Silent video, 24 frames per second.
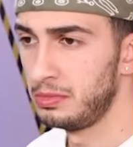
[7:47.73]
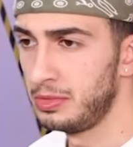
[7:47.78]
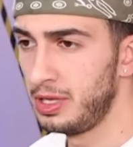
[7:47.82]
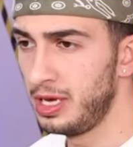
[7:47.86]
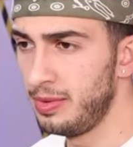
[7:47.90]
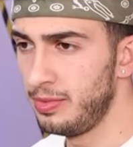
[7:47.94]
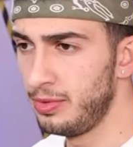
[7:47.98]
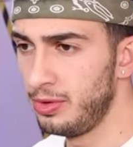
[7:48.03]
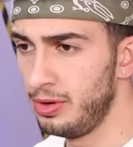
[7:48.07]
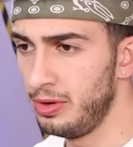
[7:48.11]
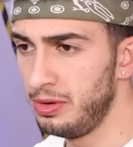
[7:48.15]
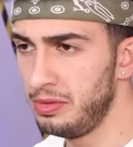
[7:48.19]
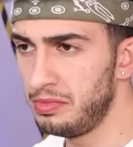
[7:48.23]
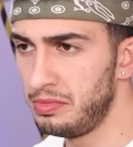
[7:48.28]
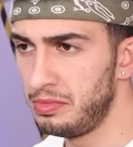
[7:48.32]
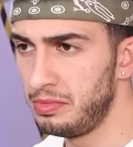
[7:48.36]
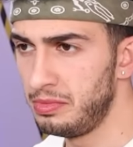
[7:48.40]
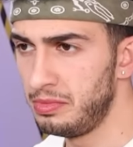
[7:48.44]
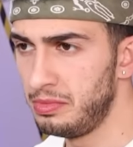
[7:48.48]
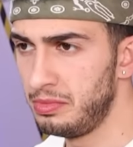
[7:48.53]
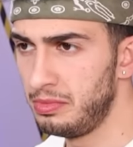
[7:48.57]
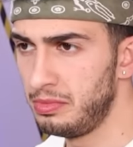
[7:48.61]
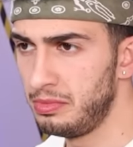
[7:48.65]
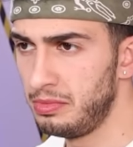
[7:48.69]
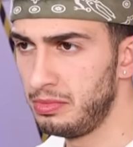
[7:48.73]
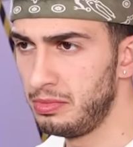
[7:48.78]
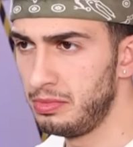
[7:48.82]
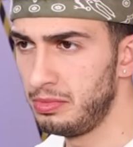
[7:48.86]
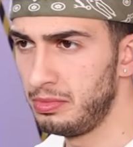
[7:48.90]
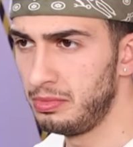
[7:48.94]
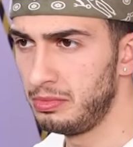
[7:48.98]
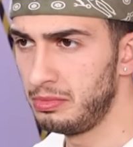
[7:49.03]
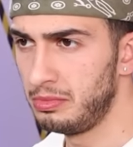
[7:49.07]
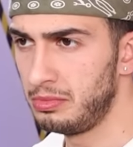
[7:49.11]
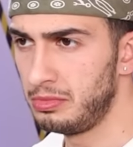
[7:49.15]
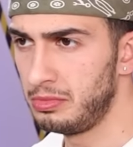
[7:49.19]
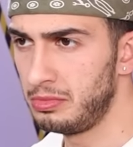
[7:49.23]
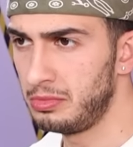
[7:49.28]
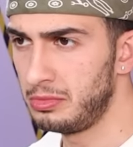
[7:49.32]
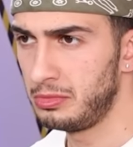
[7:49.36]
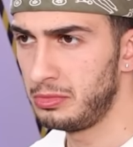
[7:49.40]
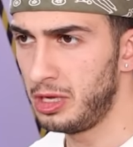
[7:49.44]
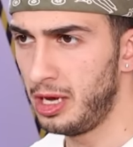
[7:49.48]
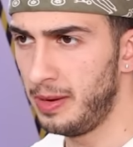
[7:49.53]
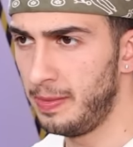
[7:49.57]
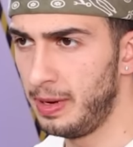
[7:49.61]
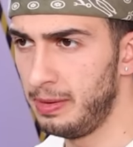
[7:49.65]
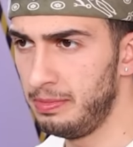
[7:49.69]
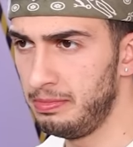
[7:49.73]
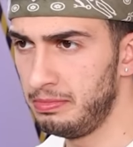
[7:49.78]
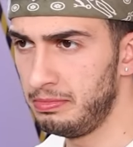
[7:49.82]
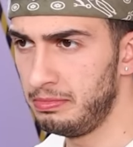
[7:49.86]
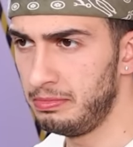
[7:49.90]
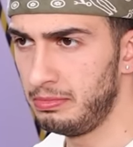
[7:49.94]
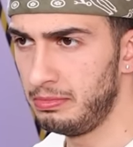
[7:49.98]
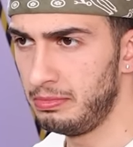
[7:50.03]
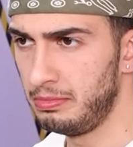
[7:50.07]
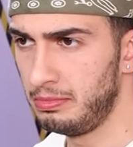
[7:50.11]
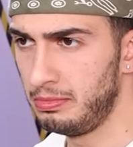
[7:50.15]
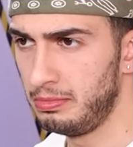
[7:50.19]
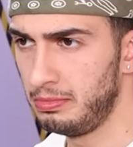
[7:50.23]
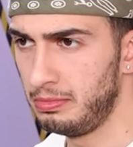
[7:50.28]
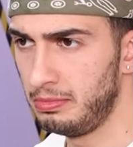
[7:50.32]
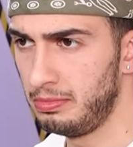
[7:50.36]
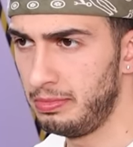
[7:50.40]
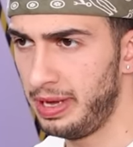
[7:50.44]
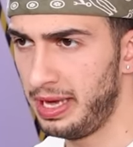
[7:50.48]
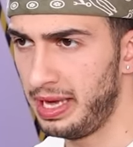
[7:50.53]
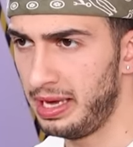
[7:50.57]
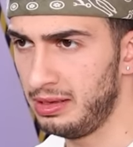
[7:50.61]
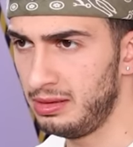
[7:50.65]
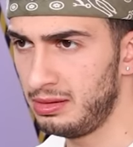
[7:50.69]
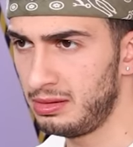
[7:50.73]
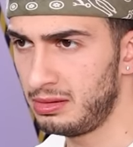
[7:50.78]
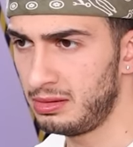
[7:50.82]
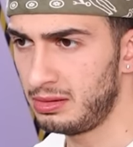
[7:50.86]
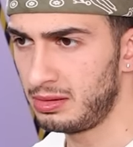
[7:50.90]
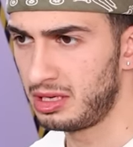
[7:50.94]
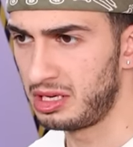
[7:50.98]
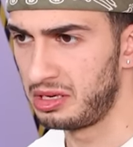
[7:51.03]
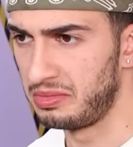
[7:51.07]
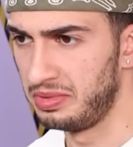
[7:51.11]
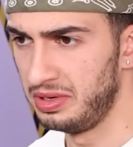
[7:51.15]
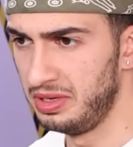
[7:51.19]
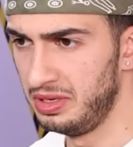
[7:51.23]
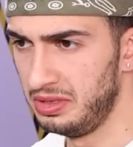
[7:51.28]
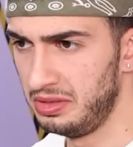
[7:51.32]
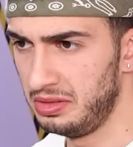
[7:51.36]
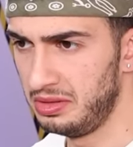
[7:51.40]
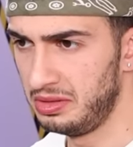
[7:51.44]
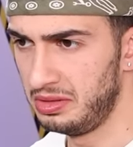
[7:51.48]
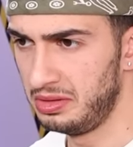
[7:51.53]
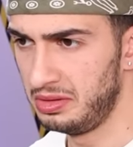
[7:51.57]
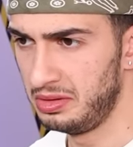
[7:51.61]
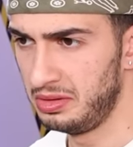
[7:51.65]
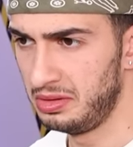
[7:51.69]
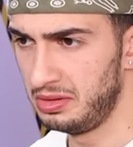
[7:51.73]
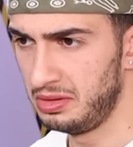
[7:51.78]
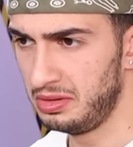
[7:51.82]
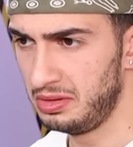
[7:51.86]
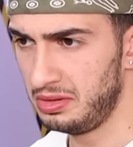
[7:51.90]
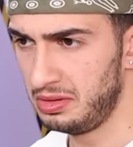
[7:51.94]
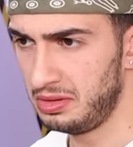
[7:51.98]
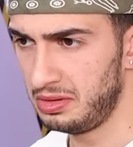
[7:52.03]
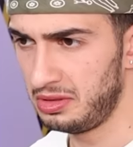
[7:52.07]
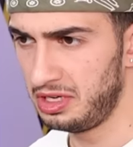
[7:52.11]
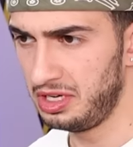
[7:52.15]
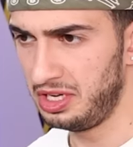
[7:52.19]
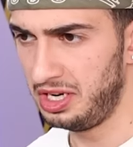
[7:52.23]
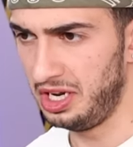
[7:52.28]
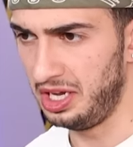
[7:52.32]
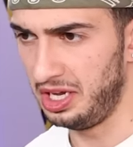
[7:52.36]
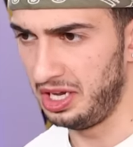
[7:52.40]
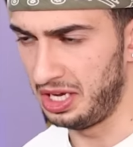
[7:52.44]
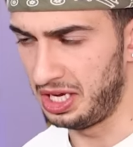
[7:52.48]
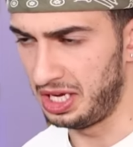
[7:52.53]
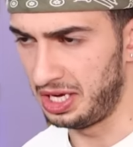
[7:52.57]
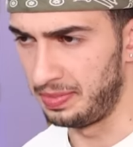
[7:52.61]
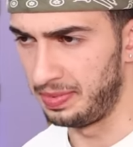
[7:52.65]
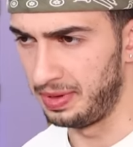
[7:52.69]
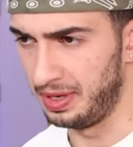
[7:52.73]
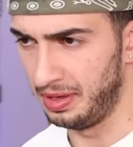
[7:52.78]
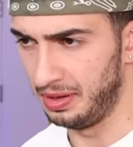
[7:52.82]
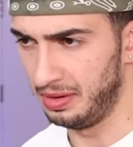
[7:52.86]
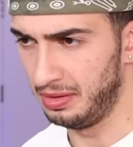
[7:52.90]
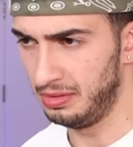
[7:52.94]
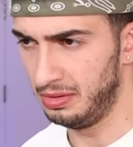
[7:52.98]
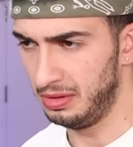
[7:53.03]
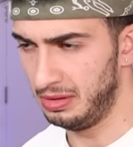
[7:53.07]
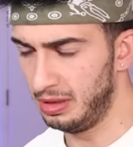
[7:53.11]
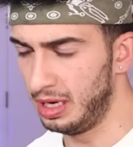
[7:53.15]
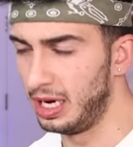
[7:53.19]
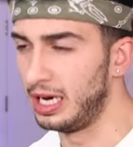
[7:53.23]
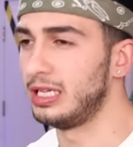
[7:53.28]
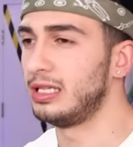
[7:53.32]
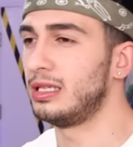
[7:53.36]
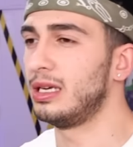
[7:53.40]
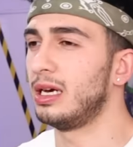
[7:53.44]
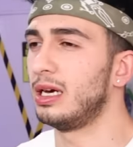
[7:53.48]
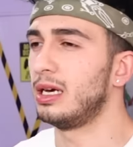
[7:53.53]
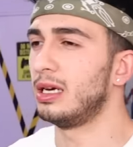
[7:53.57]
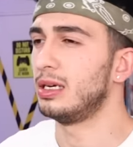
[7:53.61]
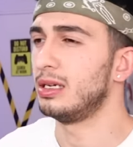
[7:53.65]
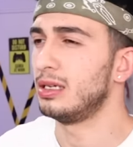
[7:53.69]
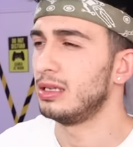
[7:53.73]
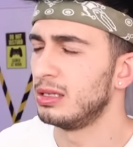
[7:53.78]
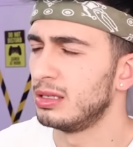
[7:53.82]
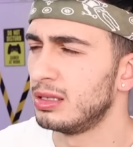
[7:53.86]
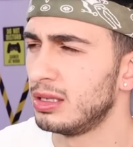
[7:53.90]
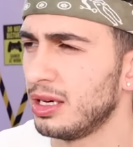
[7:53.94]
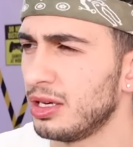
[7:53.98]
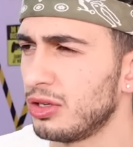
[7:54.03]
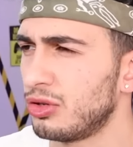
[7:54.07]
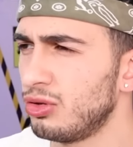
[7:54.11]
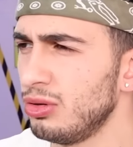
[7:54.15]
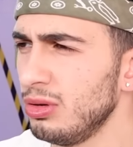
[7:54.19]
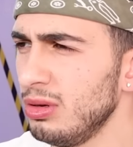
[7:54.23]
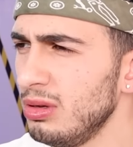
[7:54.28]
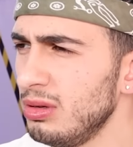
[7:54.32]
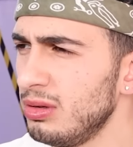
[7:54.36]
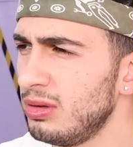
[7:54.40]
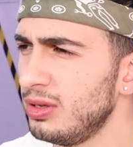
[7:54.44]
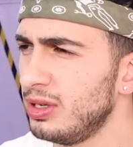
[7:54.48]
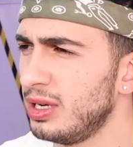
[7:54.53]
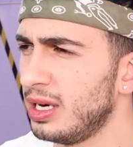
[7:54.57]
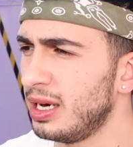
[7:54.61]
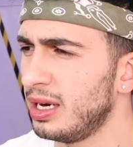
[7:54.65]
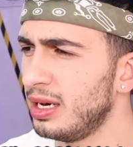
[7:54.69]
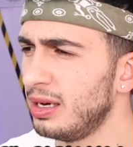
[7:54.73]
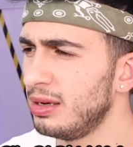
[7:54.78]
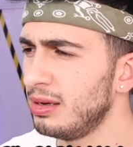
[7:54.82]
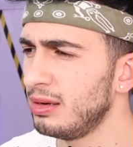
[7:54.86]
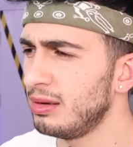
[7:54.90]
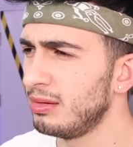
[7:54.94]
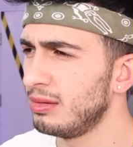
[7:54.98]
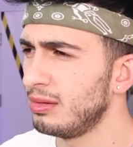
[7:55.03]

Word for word: Ne bu? Tamam. Beyaz gibi. Gri gibi. Hayda. Nasıl oldu ya?